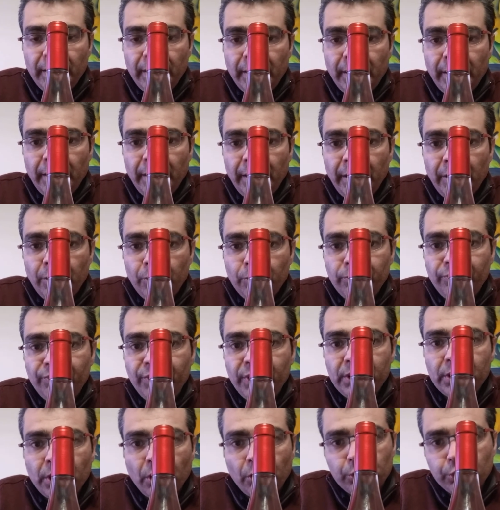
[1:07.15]
é um
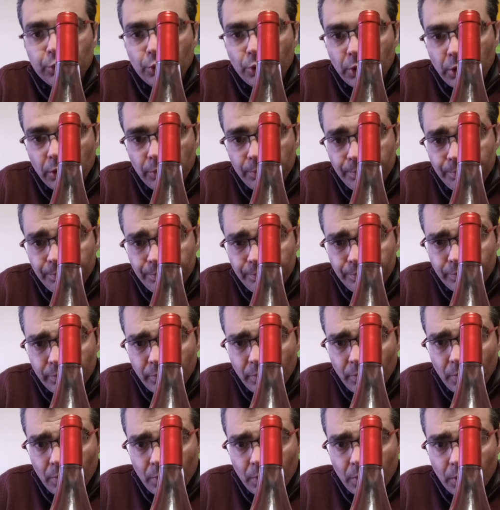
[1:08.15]
vinho de autor,
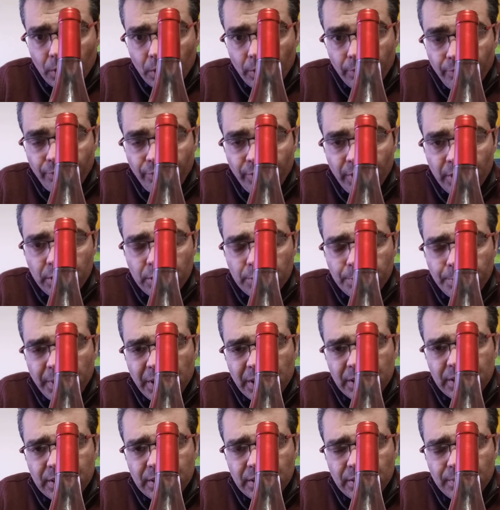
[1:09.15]
vinho de
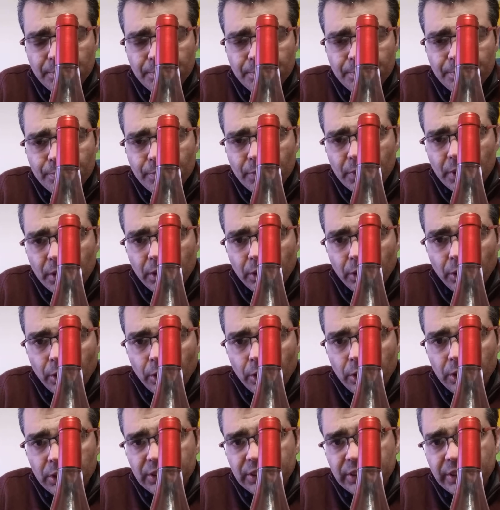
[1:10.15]
mesa,
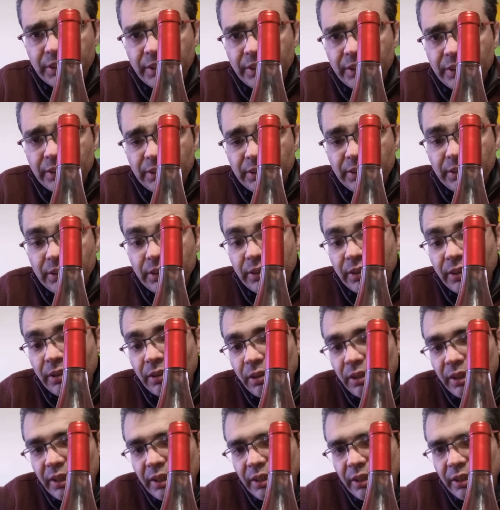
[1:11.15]
rosé,
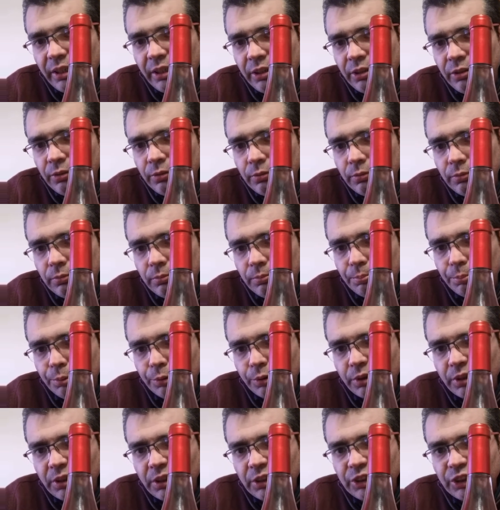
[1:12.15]
clarinho,
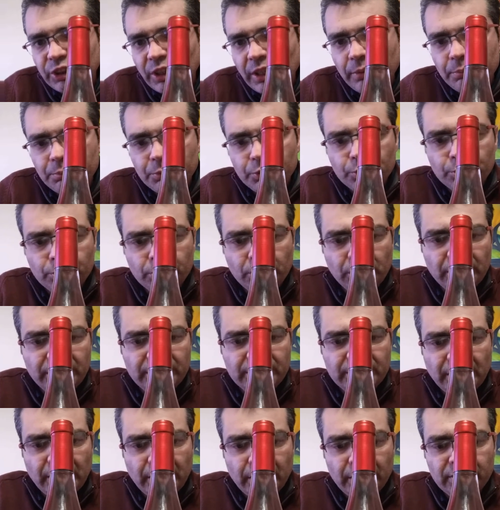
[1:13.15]
porque deixámos de
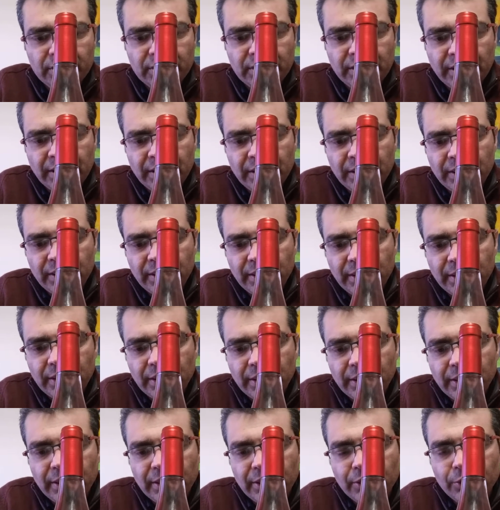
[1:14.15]
utilizar
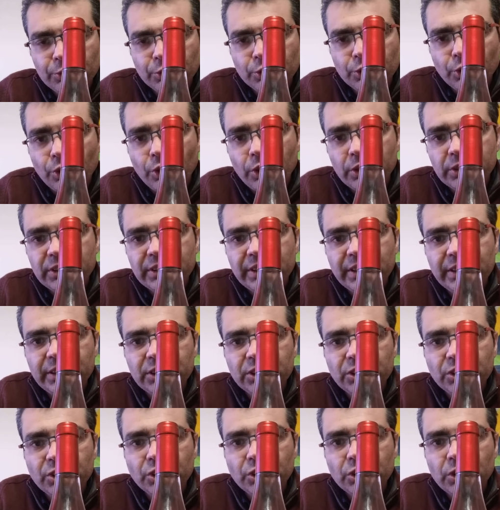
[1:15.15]
uh, os
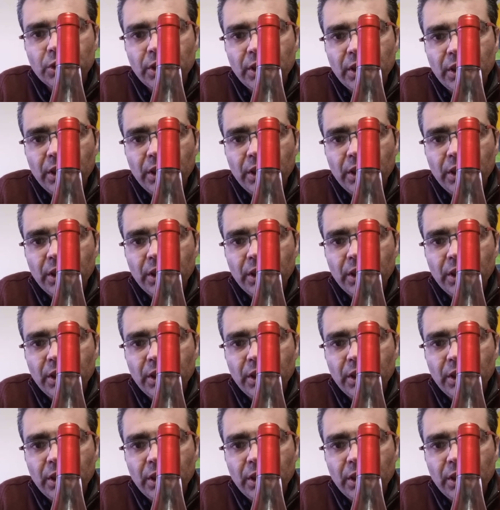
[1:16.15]
rosés